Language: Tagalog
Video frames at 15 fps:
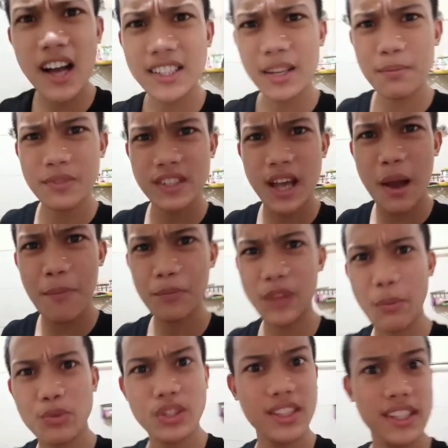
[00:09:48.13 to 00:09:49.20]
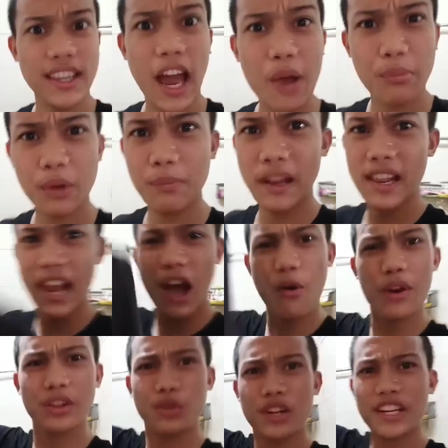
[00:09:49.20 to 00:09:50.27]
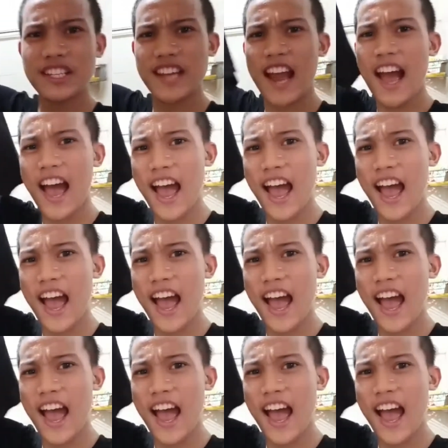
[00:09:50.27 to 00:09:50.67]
ah, sabsab, tapos na tayo magbanlaw. Ito na siya.